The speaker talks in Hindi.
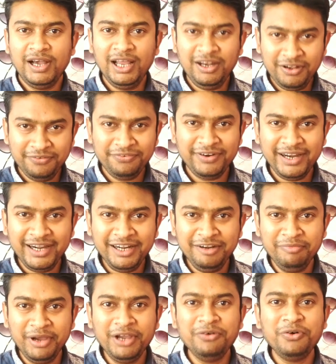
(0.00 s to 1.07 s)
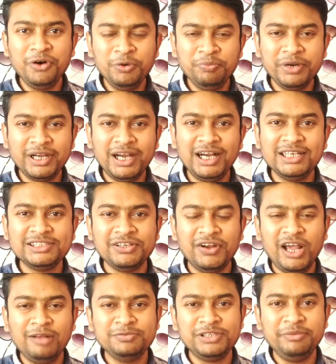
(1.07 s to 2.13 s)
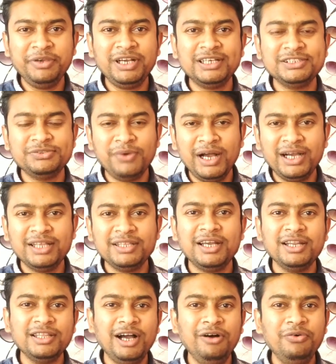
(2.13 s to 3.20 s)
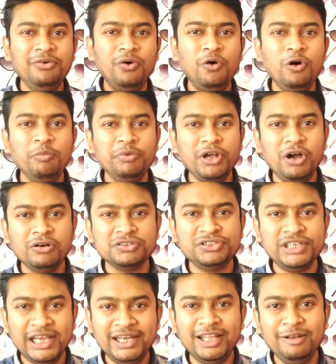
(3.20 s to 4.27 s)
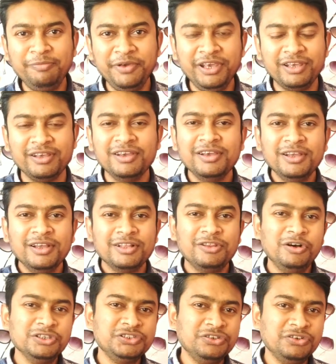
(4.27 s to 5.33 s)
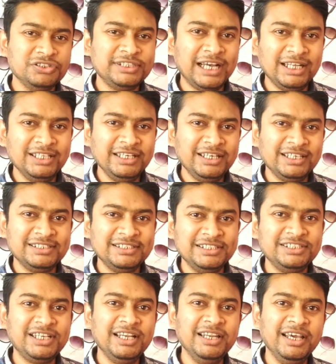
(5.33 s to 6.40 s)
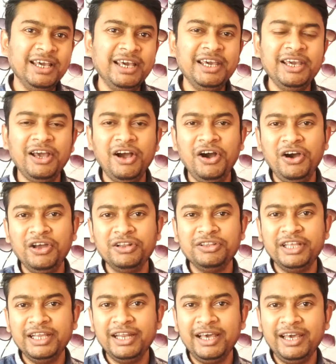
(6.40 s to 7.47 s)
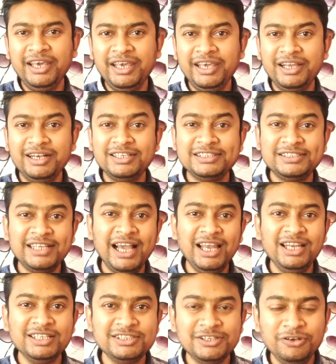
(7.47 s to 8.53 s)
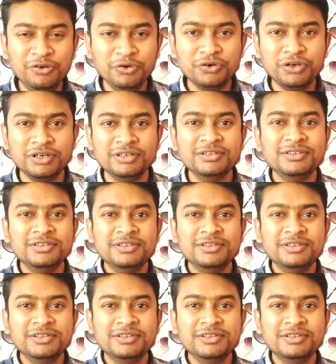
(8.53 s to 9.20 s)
हेलो फ्रेंड मैं ओम प्रकाश और आप सभी का स्वागत करता हूं ओम टॉक चैनल पे दोस्तों शादी का सीजन है और देना है एक स्टाइलिश लुक